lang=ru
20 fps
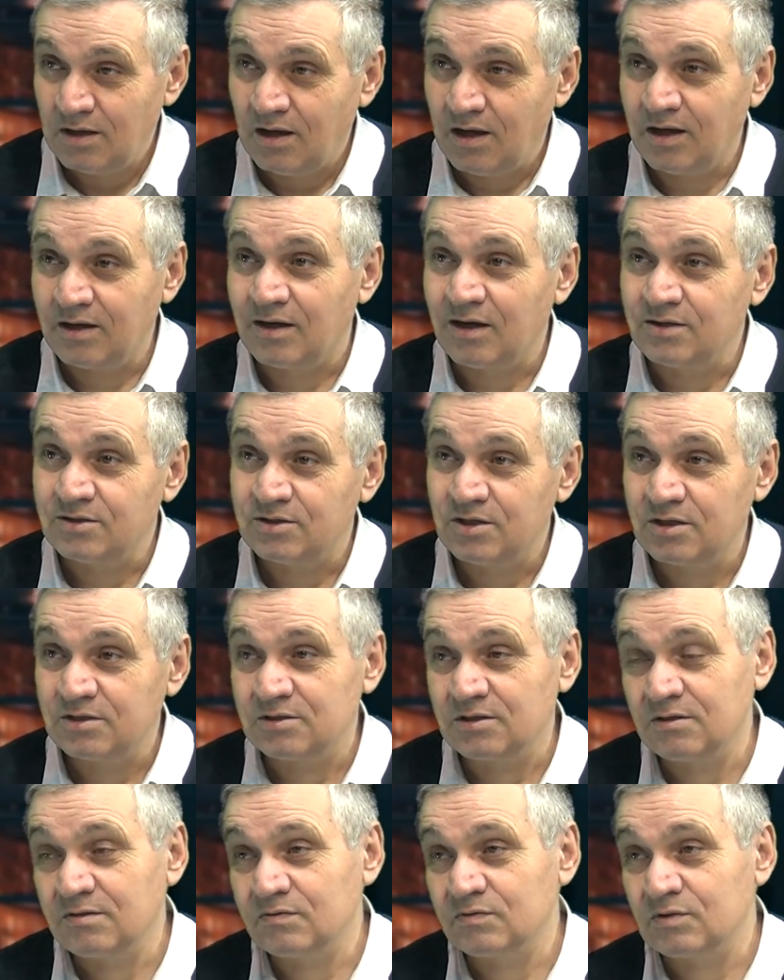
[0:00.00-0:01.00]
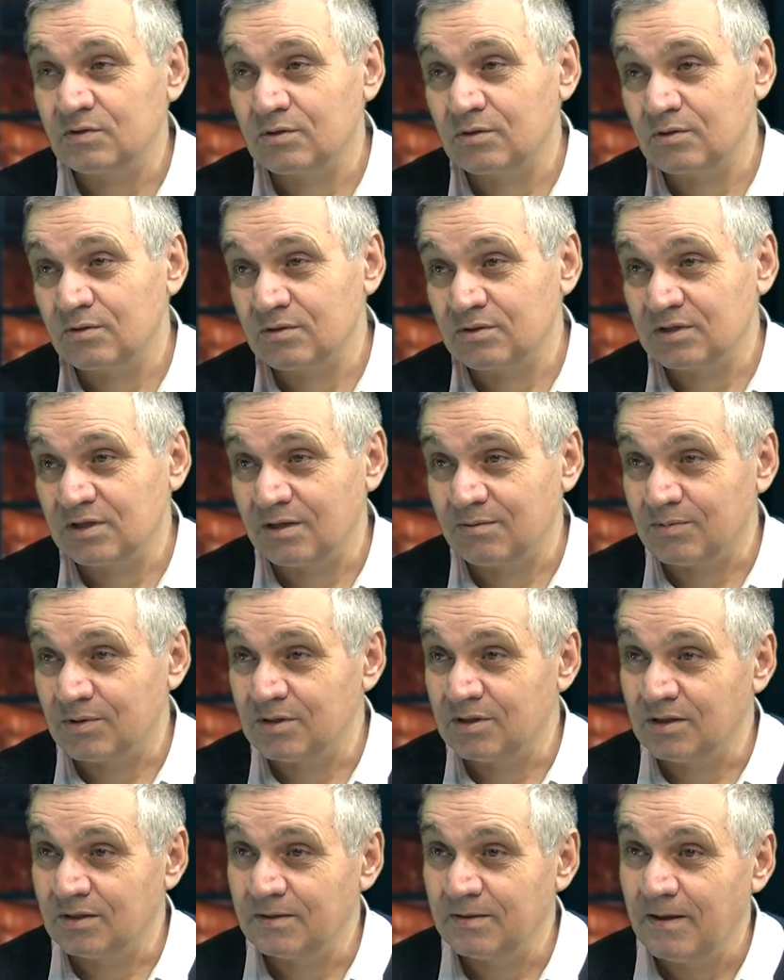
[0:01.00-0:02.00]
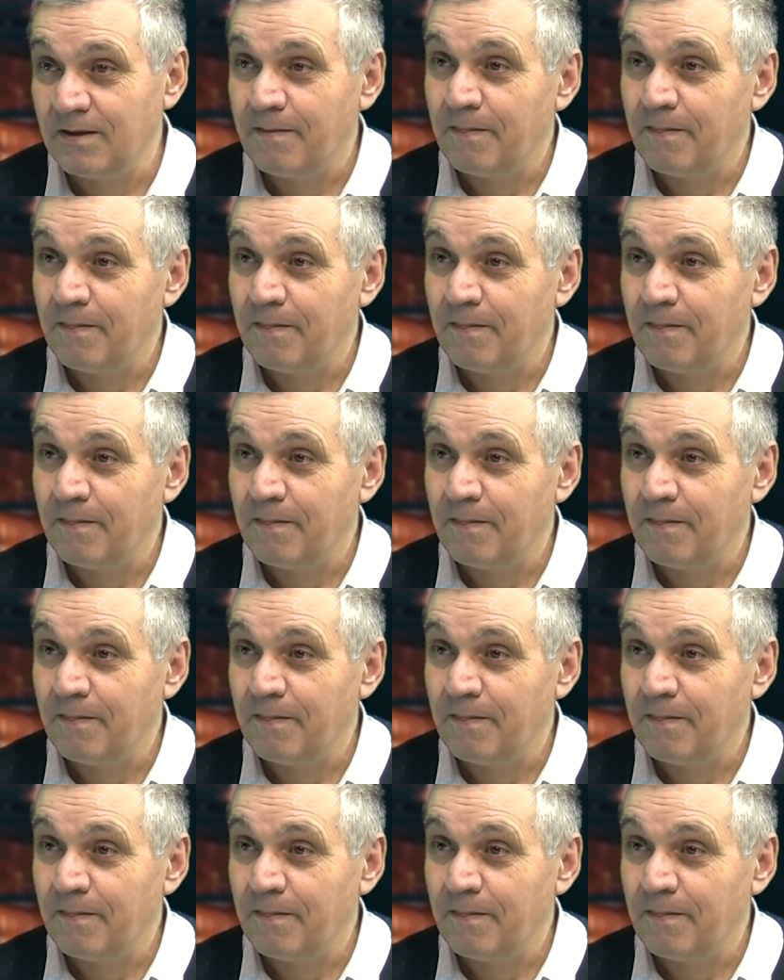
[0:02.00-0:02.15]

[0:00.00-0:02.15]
окончательно в сторону Запада.